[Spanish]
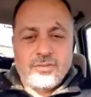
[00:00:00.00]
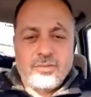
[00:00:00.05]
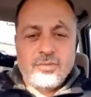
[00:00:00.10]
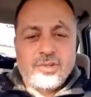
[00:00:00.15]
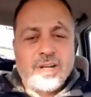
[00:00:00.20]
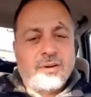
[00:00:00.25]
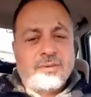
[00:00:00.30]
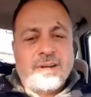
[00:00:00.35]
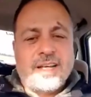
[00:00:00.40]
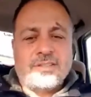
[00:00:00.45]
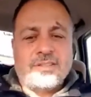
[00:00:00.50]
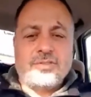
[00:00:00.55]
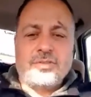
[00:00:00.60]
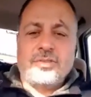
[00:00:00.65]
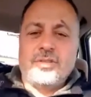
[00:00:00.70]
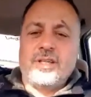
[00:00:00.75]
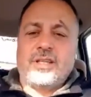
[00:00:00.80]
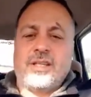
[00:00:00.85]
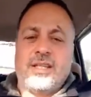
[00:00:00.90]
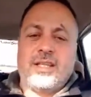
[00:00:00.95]
un abrazo
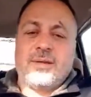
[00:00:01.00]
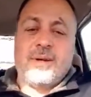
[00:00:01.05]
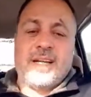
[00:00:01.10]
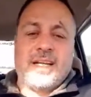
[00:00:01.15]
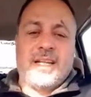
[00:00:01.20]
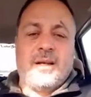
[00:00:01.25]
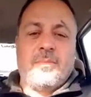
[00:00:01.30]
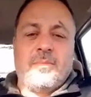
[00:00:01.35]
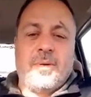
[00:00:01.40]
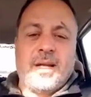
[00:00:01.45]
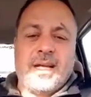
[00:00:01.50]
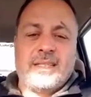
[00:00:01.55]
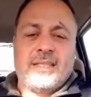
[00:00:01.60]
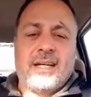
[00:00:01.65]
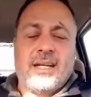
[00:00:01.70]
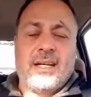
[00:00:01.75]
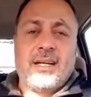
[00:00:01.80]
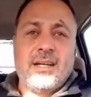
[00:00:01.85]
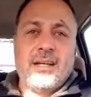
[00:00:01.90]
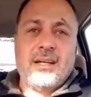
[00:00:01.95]
desde Mar del
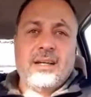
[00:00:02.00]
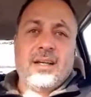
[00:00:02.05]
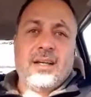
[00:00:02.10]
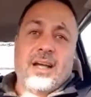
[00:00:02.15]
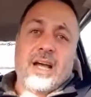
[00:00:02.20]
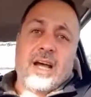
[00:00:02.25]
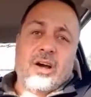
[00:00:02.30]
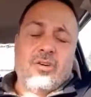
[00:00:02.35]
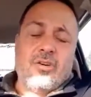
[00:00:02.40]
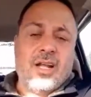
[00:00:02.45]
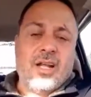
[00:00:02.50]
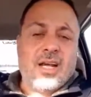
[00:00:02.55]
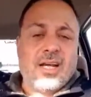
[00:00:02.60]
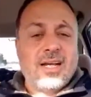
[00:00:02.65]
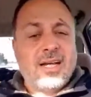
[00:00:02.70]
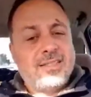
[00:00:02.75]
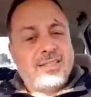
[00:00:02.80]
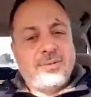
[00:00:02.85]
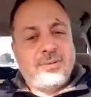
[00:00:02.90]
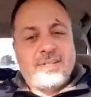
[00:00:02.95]
Plata, ahora
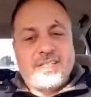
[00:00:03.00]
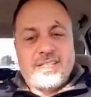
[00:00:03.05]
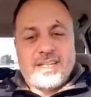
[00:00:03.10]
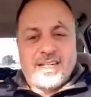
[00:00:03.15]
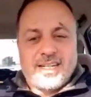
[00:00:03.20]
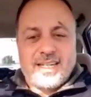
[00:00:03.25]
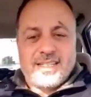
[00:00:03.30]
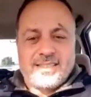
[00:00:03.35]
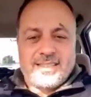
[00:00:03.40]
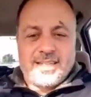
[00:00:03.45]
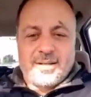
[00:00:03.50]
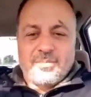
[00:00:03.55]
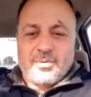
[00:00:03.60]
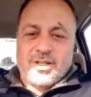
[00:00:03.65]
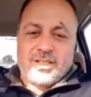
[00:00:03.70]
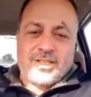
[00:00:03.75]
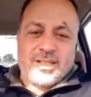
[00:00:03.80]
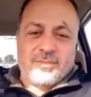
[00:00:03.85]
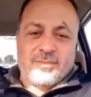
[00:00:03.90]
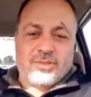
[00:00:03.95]
casi Villa Gesell porque
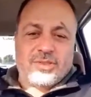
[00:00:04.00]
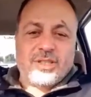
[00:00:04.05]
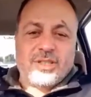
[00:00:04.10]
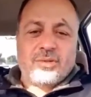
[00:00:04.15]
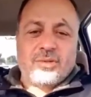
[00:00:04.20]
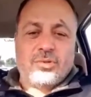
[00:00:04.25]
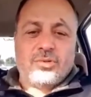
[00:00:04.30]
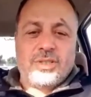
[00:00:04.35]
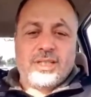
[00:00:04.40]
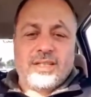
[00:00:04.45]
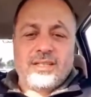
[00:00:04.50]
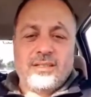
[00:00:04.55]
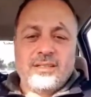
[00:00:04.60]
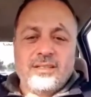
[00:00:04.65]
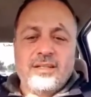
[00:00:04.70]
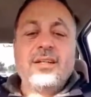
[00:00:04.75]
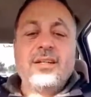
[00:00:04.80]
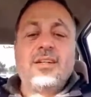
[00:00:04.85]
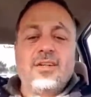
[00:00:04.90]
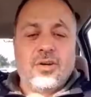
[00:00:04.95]
estamos en ruta.
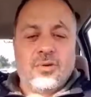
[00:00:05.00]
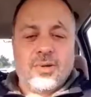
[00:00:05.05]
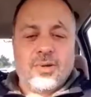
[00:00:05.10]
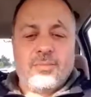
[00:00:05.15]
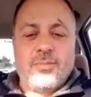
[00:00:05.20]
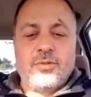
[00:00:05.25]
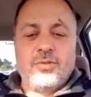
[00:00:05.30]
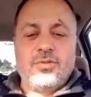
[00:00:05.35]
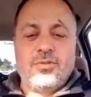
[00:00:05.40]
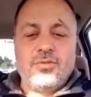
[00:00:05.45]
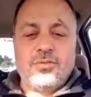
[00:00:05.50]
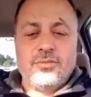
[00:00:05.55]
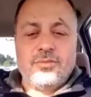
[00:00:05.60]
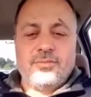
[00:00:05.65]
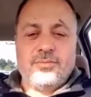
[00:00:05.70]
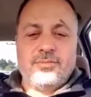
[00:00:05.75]
Nos vemos.